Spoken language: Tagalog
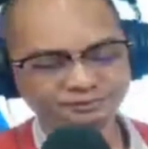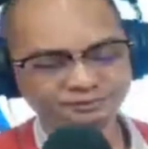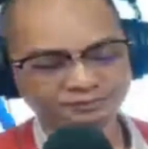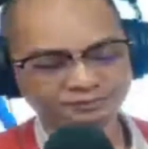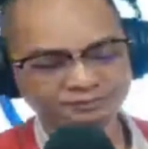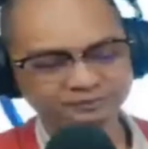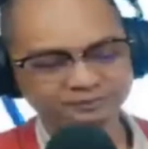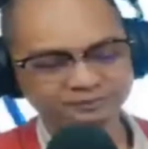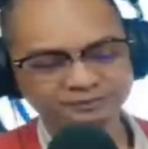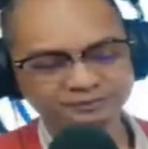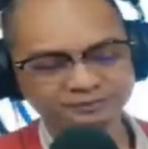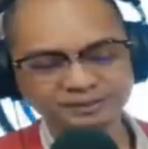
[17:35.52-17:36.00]

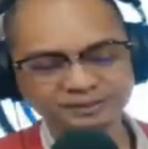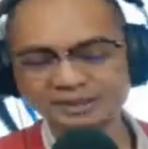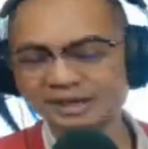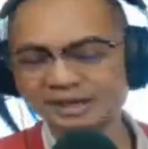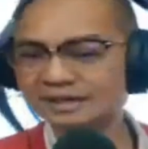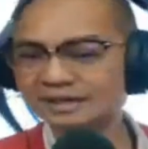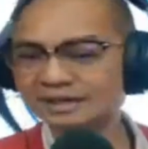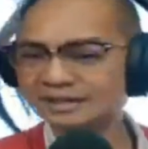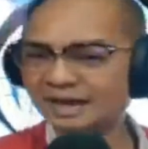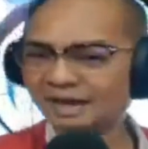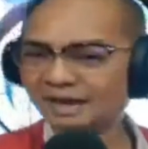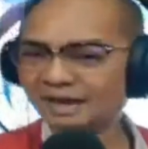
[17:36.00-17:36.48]
There are
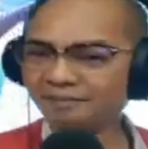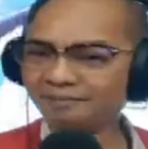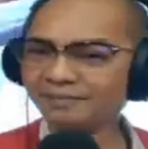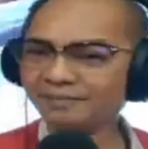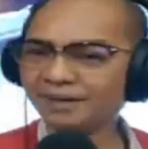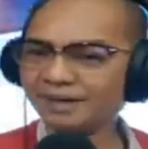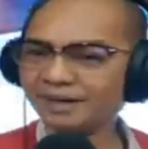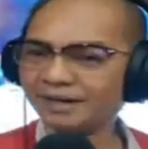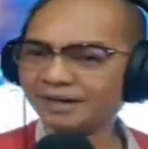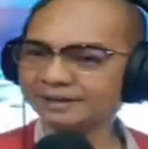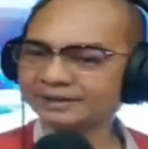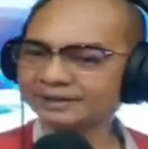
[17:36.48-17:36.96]
some
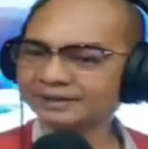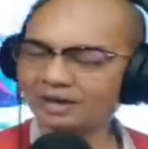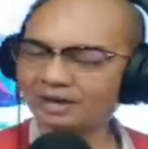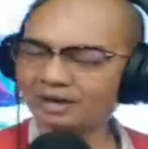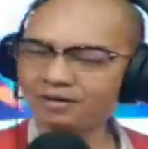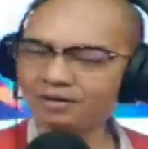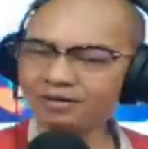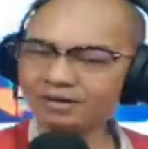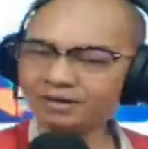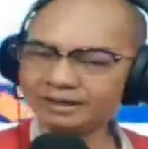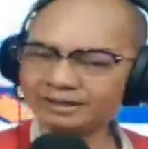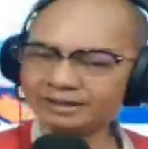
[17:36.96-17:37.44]
nga
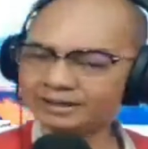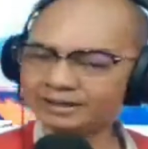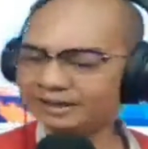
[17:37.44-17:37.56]
nagdaog kay ti